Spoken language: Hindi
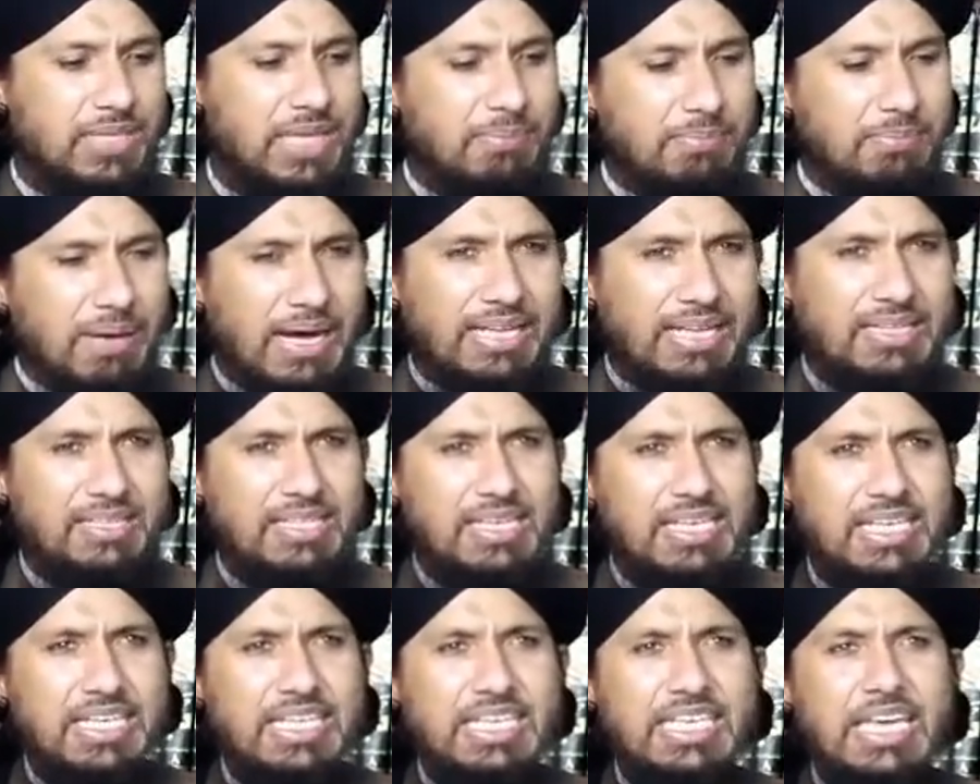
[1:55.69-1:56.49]
इबारत
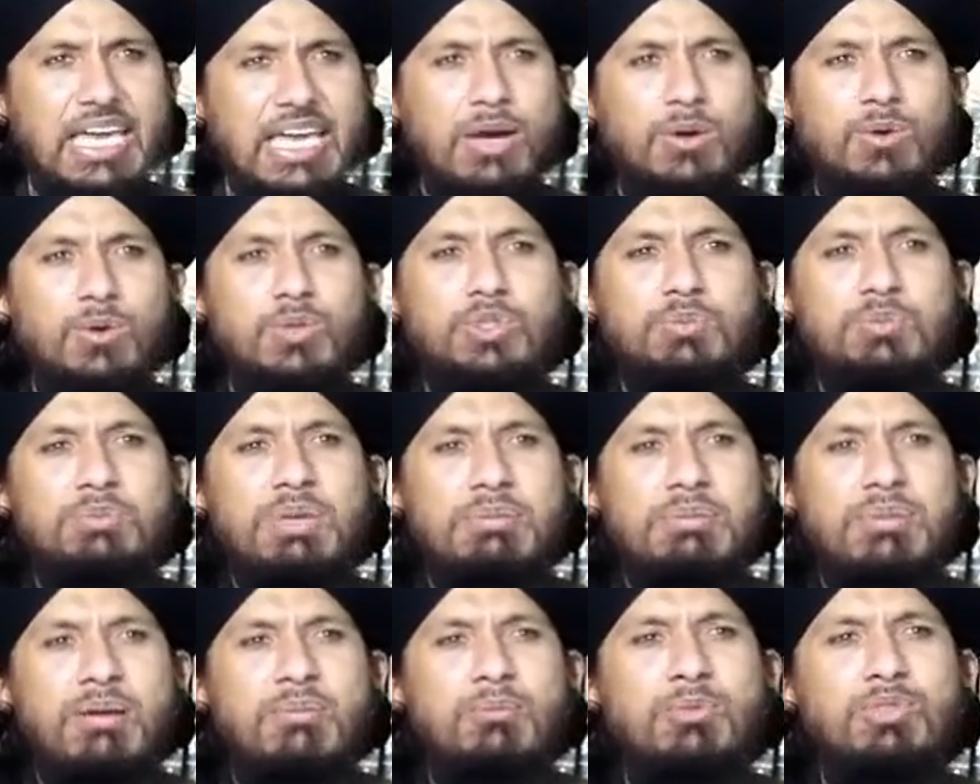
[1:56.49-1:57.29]
लिखी है
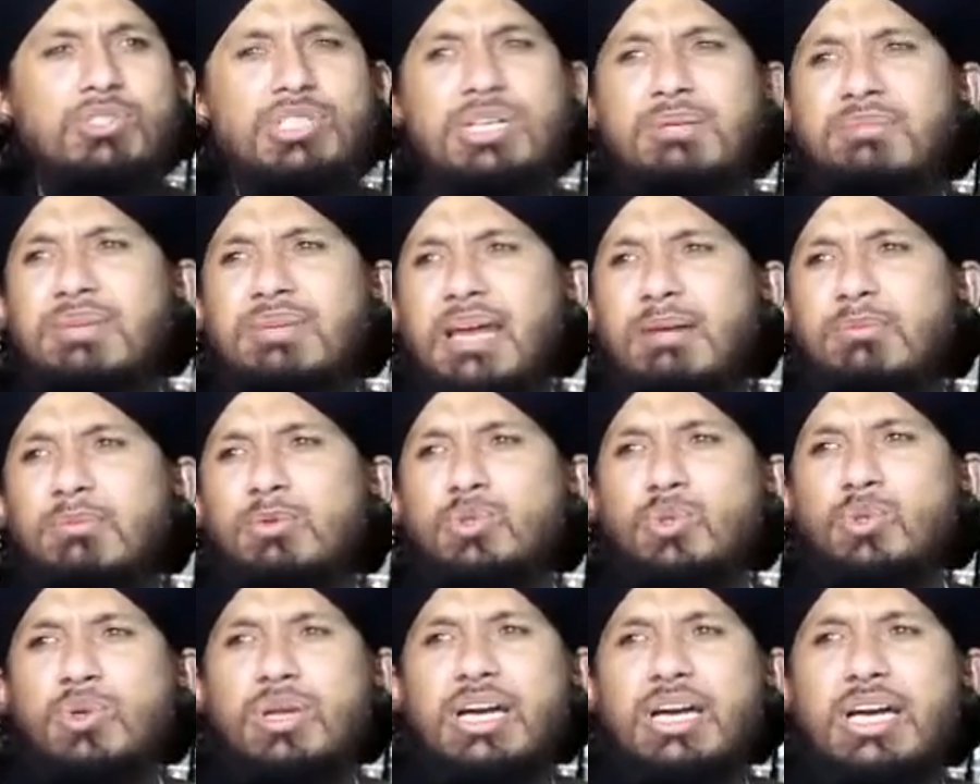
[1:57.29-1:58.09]
उसमें इमाम मुस्लिम
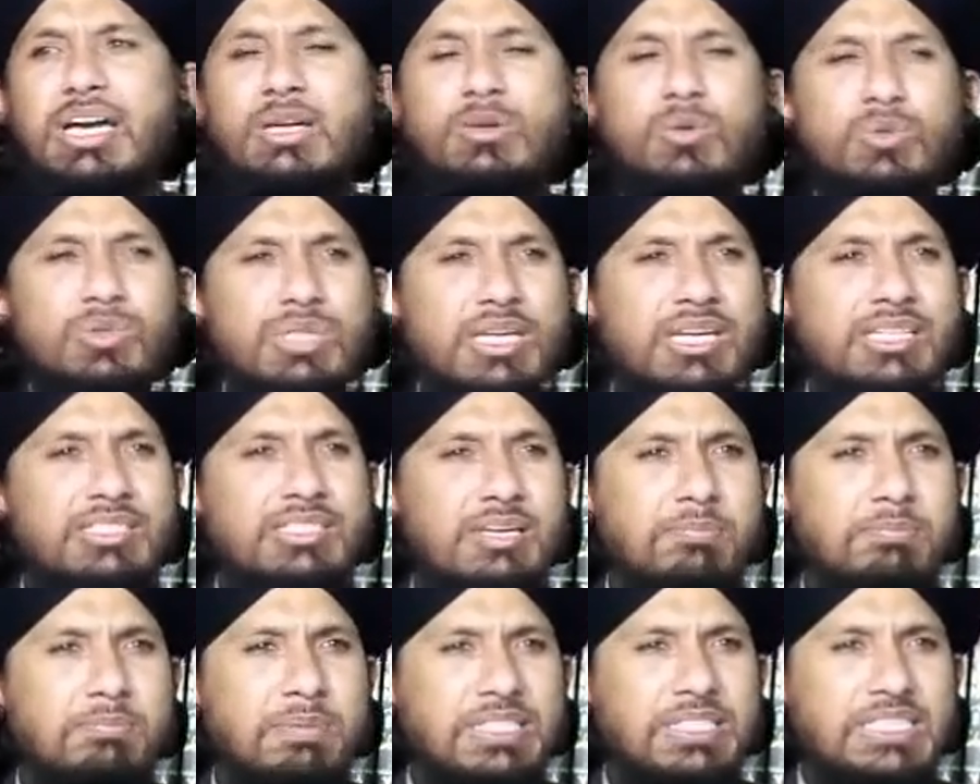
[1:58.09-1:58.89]
रहमत का नुकता
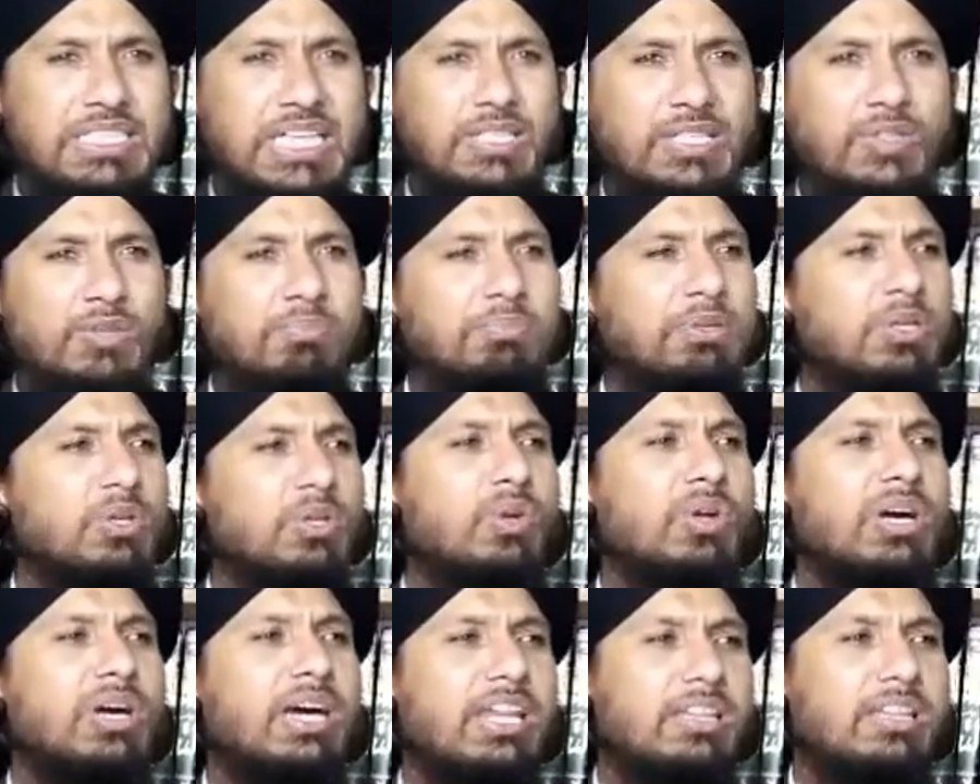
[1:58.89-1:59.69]
नज़र पेश करते
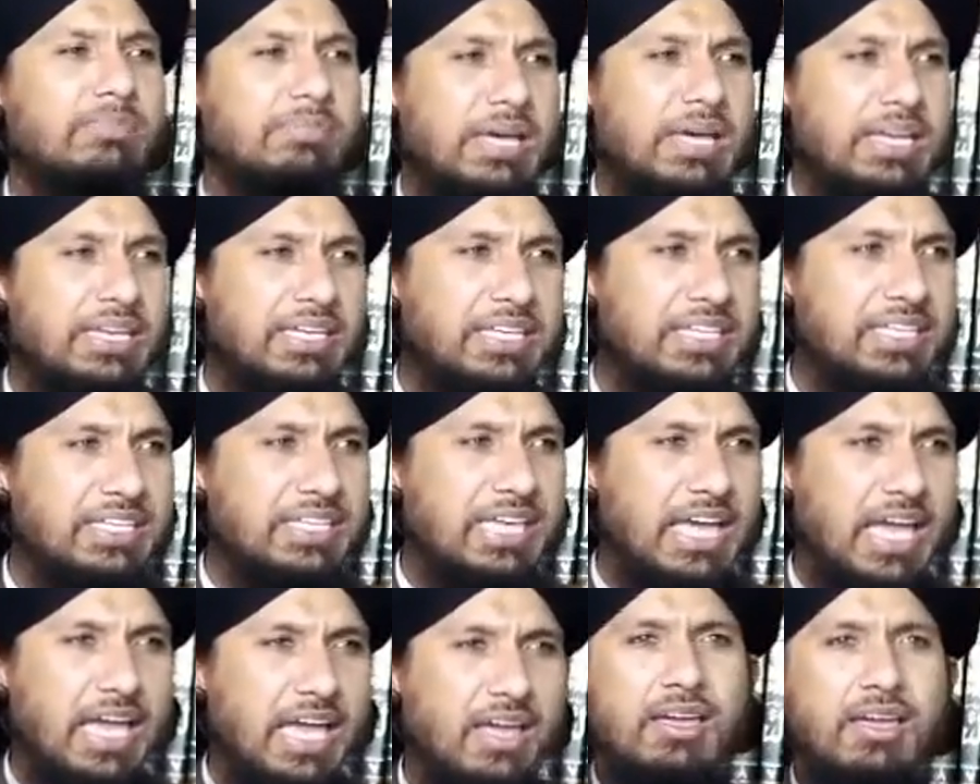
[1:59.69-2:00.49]
बिल्कुल गलत बयानी
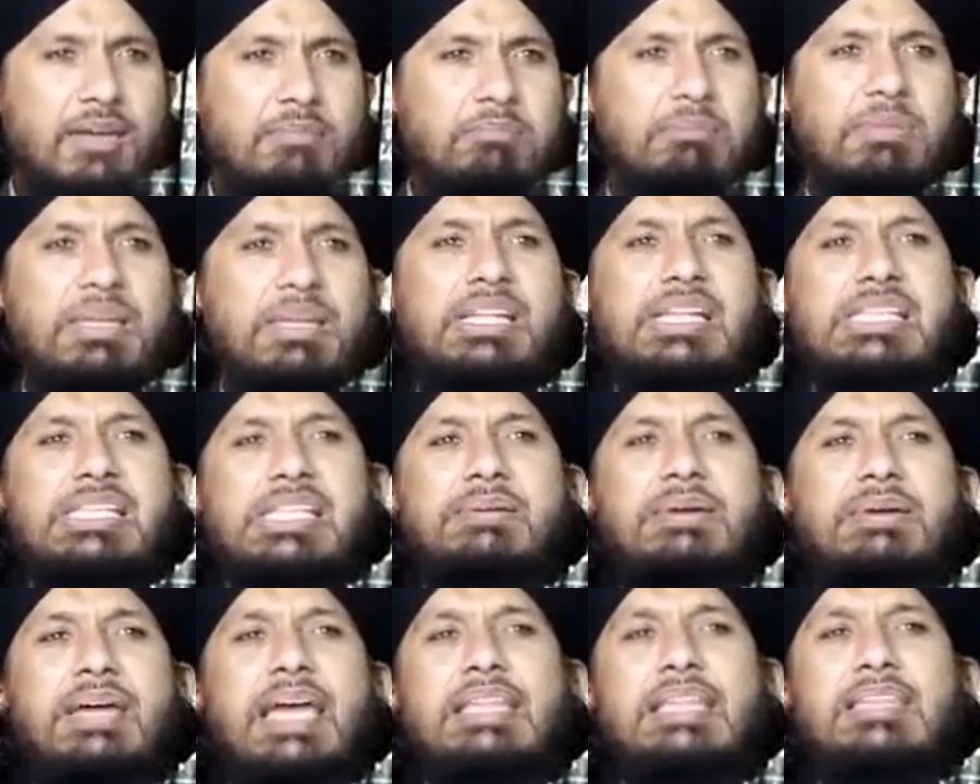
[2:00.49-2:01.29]
की है मिर्जा
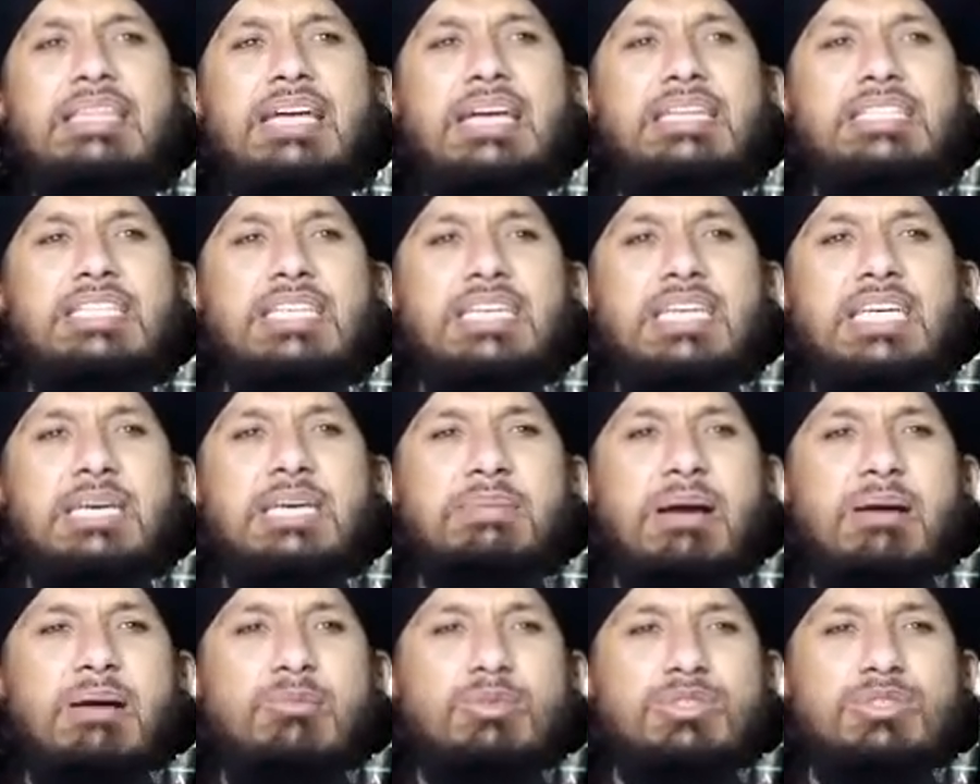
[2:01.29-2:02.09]
साहब कहते हैं जी
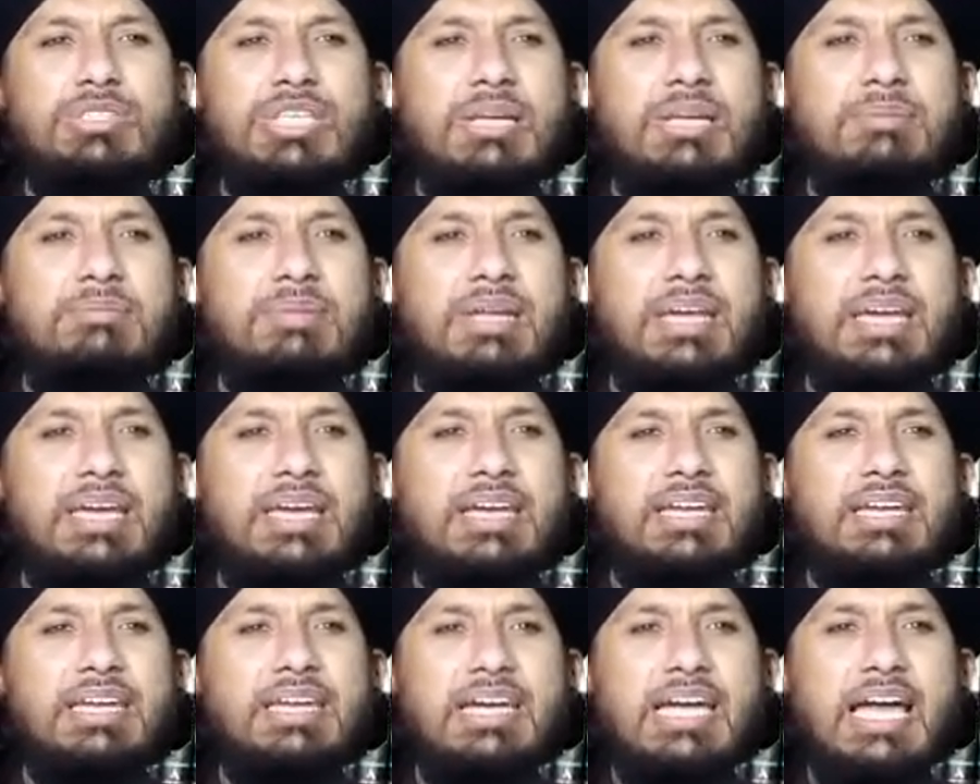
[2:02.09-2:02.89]
इमाम मुस्लिम ने
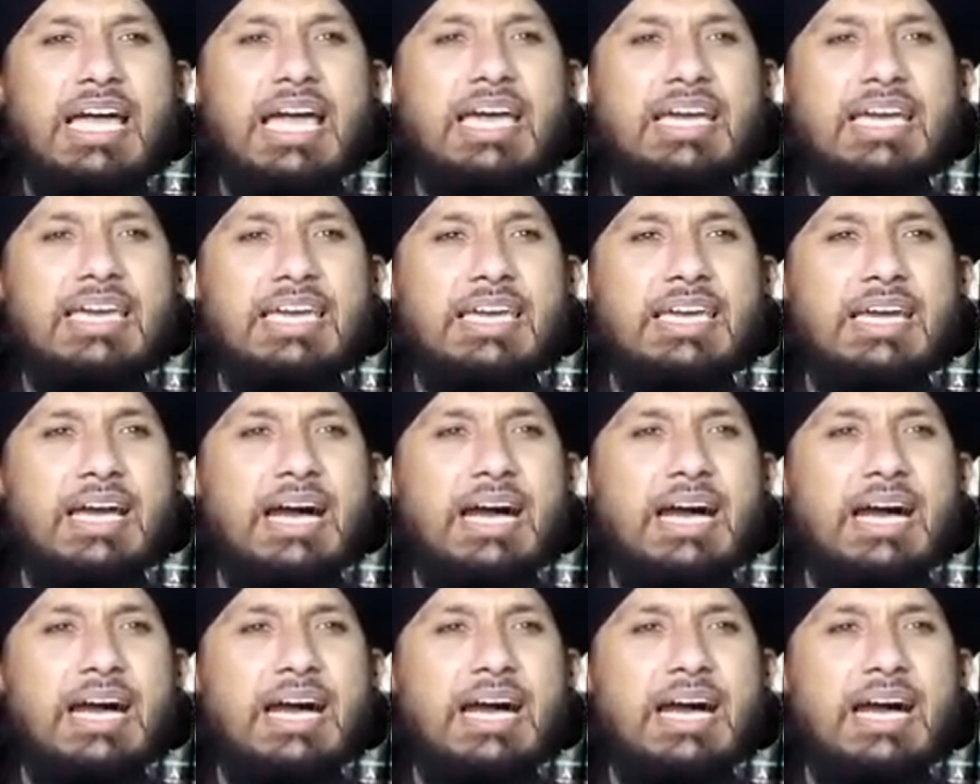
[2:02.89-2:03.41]
लिखा है कि